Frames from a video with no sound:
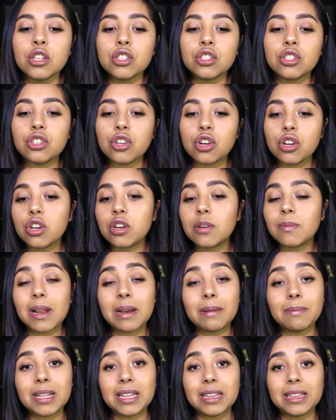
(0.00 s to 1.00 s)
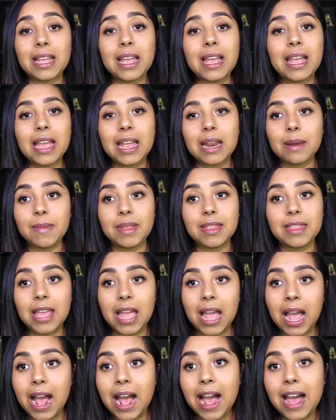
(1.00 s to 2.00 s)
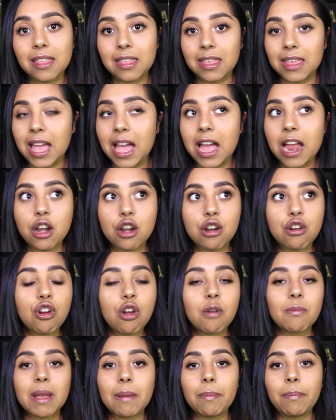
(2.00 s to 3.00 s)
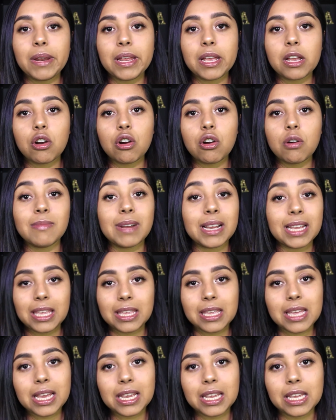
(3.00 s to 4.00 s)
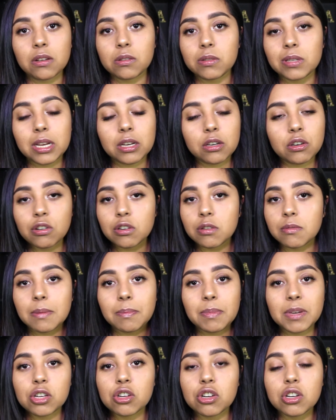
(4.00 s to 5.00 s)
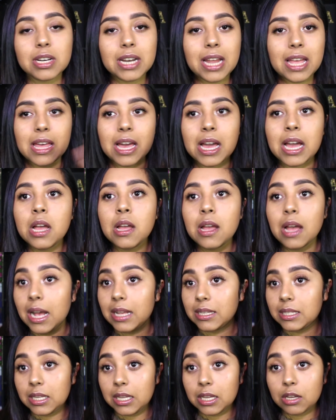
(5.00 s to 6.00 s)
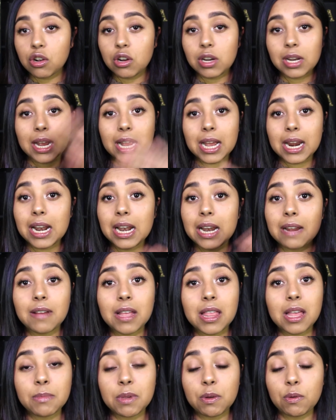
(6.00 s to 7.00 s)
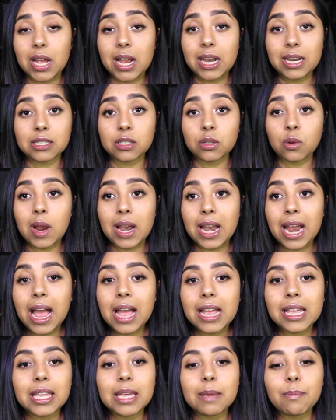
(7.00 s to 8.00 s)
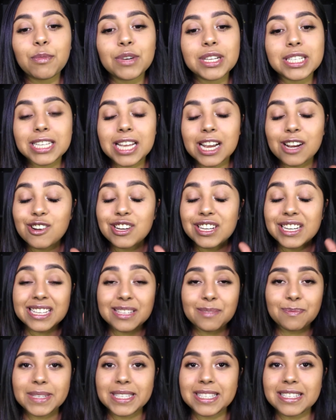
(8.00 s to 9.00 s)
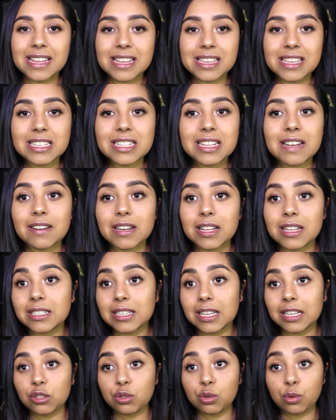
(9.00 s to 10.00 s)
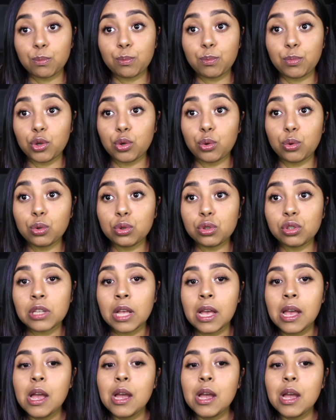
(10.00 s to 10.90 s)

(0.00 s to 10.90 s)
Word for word: Yo normalmente en mi día a día no me aplico maquillaje, o sea, no, no me aplico nada. Así con la cara lavada me voy a la escuela y pues ya con las pestañas la verdad es que es un plus